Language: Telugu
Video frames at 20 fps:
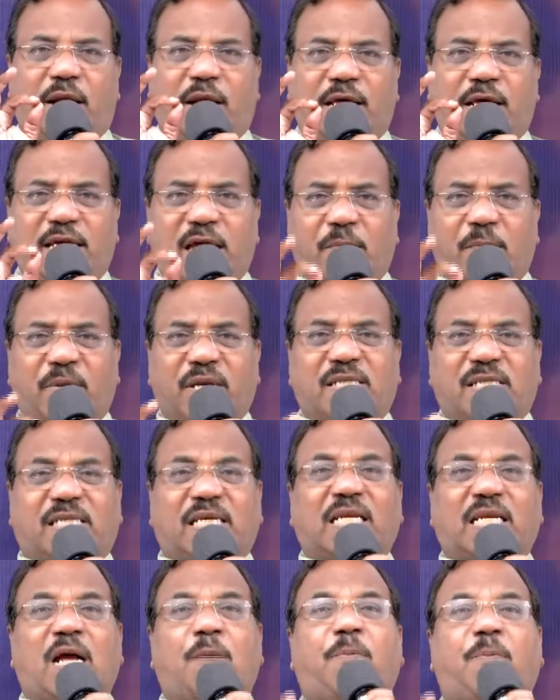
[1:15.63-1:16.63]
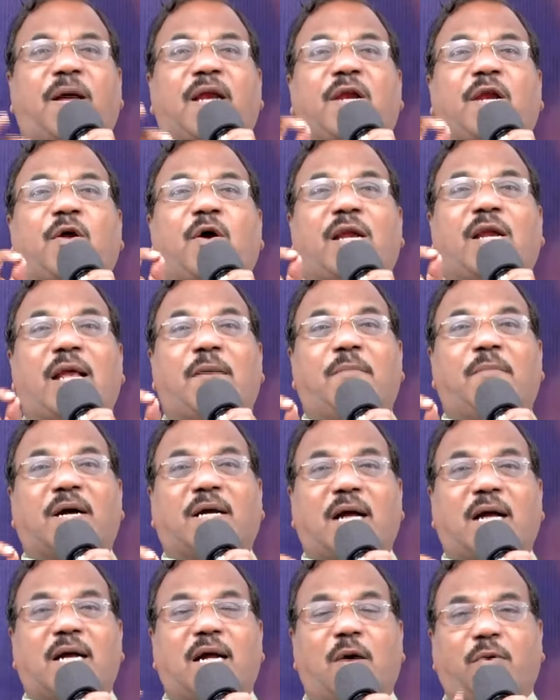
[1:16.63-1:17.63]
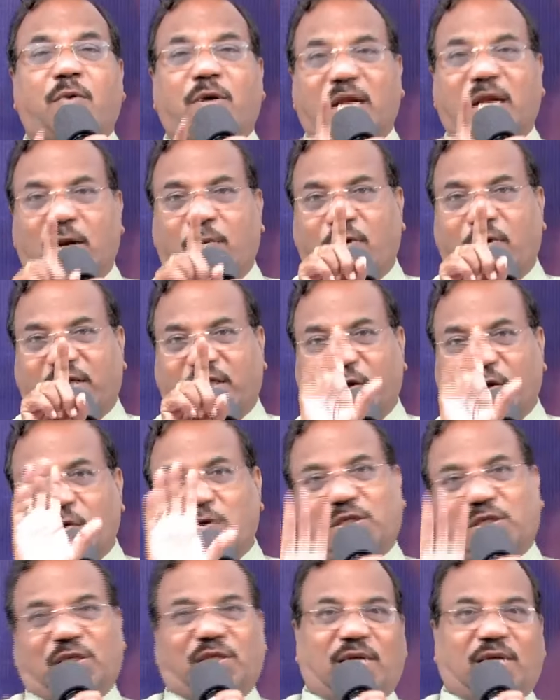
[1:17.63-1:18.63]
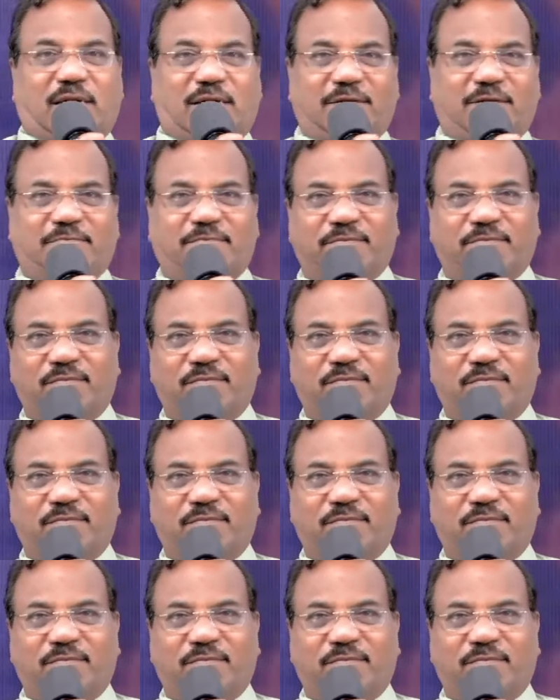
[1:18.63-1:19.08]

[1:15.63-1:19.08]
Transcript: నియమించిన పనిలో నమ్మకంగా ఉండిన వ్యక్తికి వచ్చిందండి